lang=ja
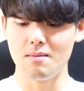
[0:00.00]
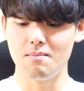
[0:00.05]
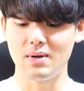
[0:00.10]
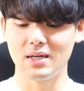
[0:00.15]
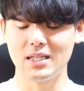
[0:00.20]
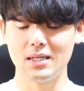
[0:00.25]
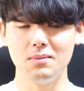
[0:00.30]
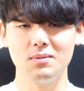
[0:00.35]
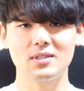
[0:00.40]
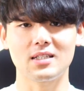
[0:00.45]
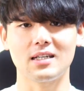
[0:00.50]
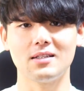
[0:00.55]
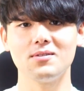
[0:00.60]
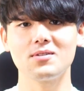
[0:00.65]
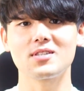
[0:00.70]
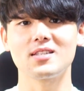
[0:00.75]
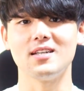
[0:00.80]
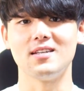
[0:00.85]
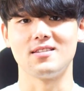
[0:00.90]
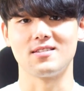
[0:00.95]
学ぶ
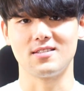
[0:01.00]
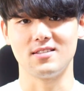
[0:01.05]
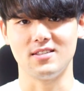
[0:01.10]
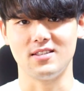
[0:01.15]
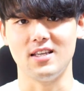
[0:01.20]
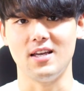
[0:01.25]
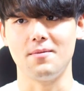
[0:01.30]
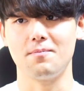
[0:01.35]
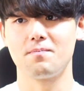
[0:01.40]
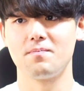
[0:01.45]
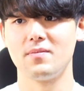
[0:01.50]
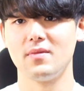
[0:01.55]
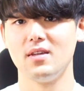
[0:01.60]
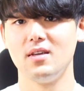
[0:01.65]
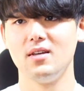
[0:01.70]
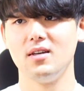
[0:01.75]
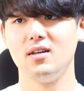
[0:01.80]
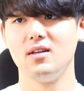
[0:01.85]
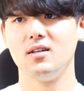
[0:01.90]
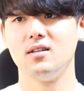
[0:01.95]
楽しさについて。
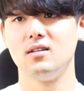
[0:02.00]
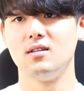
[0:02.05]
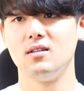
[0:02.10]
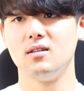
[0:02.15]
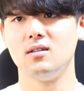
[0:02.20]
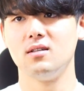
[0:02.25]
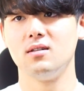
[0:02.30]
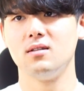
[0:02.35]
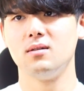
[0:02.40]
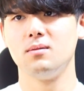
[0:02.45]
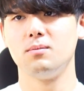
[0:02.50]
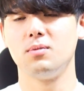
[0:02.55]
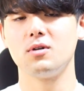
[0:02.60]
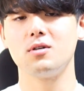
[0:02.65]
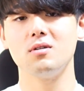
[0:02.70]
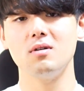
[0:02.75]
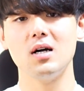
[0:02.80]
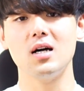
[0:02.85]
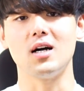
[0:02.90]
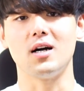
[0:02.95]
うん
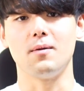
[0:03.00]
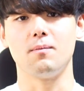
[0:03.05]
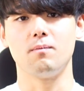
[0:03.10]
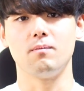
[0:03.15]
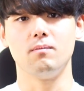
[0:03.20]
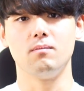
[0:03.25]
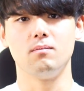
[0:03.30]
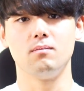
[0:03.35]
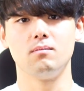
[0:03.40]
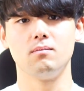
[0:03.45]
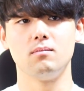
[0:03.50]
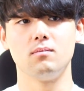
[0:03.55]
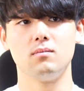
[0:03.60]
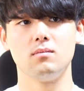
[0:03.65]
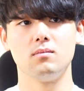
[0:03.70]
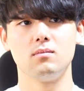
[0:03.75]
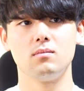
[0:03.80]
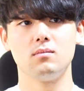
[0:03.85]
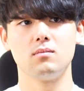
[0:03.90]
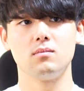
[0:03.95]
僕は、う
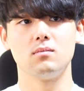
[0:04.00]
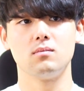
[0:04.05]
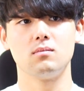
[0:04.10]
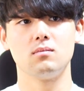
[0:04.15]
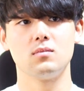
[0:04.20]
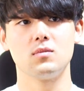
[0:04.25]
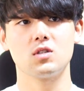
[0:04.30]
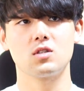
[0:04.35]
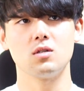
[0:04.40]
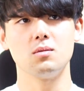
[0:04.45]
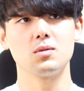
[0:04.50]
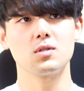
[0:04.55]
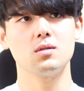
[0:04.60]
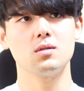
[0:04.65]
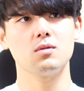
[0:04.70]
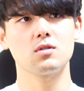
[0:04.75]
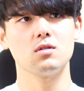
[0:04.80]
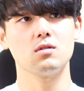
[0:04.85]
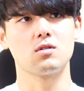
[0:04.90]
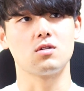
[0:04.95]
ん、そ
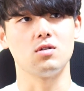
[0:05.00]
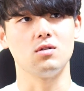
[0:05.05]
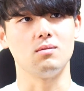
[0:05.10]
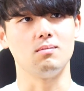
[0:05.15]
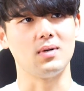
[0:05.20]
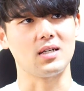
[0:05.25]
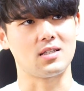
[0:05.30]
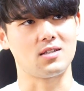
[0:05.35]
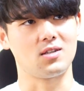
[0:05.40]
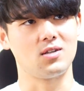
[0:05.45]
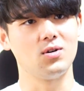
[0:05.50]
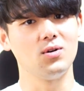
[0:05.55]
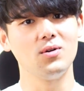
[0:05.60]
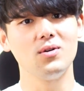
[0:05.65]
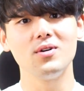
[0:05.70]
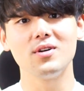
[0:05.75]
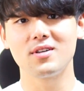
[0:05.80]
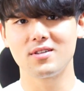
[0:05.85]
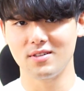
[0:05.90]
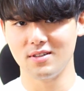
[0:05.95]
もその教,、まあ、
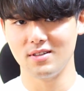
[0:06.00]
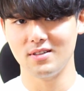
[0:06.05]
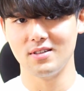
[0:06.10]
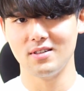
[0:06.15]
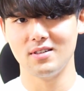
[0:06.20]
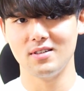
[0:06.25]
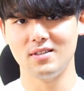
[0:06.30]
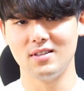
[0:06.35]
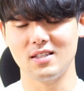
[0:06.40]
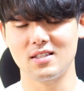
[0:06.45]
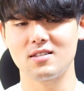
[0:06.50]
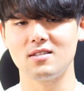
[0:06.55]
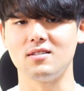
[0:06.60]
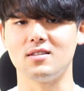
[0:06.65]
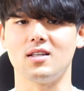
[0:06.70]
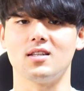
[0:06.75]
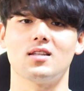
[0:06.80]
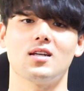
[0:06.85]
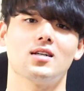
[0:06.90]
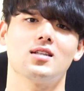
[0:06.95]
教育につ
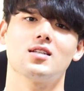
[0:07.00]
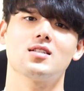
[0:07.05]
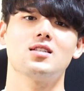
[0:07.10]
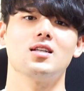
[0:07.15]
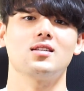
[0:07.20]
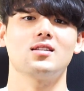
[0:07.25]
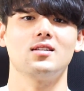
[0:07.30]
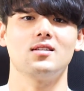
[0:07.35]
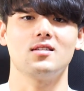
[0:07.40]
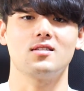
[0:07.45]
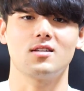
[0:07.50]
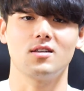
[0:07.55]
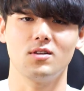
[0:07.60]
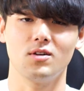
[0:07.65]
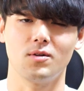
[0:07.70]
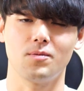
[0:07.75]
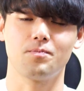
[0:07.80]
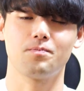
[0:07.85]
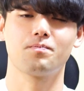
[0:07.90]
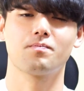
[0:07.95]
いてって話だったんですけ
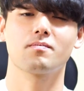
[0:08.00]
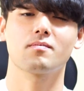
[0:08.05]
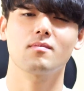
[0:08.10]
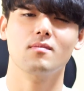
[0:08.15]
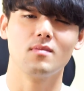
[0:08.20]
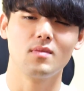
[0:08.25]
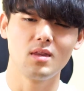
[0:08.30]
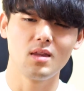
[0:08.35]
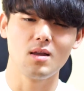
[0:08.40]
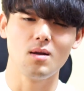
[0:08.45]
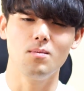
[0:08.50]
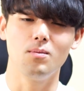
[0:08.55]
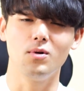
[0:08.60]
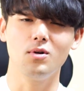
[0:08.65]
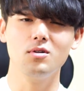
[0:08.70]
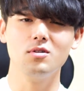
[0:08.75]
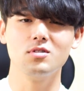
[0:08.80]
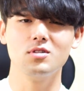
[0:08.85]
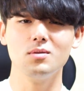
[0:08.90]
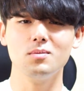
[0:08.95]
ど、
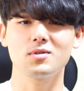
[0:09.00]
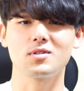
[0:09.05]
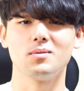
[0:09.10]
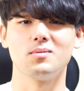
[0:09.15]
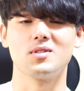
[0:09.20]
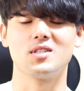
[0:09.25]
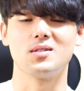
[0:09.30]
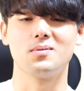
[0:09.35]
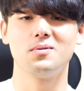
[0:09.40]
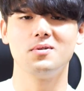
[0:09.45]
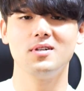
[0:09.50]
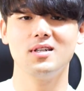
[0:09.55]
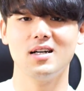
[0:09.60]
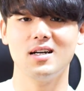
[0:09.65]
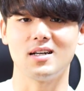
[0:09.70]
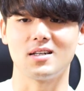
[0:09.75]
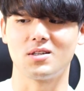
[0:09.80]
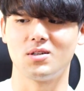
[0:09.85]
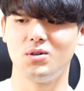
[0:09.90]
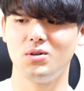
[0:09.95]
僕そもそも自分
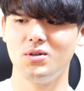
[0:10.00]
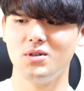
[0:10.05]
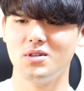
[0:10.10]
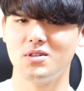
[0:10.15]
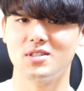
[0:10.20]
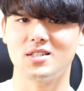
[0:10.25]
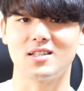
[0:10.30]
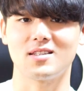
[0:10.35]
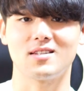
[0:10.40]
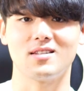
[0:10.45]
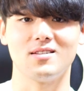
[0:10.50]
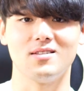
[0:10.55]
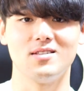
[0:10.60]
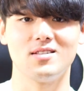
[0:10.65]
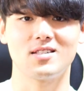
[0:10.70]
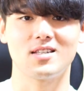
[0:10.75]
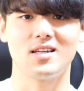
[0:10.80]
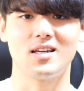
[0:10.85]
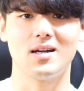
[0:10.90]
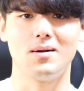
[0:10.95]
が教育者っていう
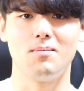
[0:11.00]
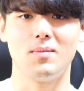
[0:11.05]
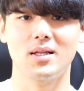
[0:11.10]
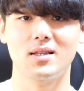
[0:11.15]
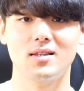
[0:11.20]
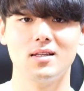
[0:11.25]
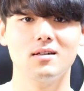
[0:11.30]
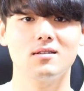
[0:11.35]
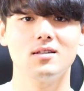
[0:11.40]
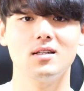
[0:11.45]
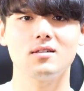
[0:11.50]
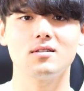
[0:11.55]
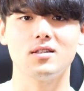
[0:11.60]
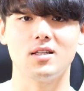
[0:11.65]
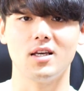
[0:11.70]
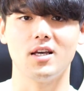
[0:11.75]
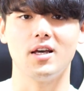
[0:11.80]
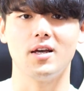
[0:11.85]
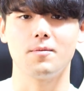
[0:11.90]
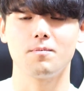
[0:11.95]
意識が全くなく
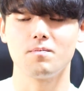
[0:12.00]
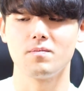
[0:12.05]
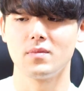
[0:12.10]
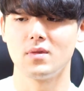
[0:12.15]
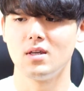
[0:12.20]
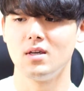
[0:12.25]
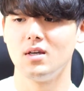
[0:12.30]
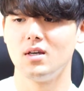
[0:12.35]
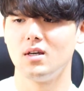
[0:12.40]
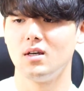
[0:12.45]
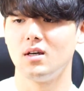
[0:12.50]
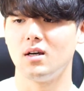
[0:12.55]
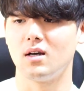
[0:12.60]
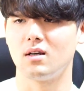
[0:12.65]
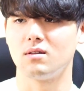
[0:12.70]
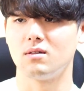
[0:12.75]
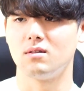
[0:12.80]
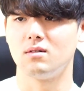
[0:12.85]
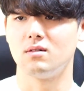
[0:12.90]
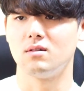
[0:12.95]
て、
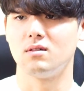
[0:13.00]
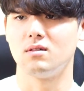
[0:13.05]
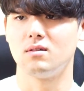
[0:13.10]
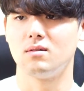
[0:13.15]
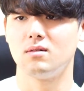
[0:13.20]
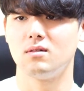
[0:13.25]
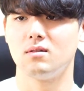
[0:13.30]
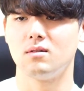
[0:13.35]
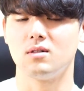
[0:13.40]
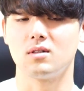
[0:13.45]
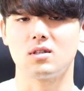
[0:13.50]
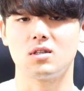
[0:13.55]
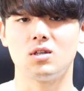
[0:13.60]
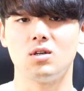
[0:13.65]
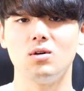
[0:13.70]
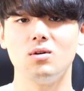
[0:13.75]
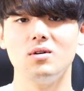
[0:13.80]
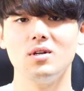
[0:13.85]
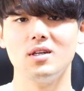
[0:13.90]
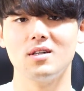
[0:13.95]
あの
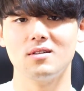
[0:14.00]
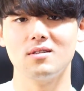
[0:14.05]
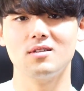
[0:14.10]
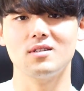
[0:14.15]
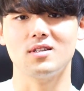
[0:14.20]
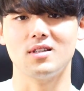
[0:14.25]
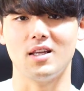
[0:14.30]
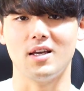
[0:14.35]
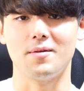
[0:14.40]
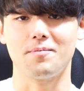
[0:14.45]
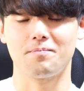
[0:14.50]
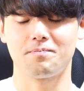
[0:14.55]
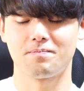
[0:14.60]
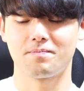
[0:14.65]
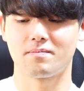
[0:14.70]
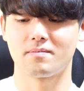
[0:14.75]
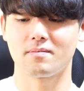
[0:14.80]
教育って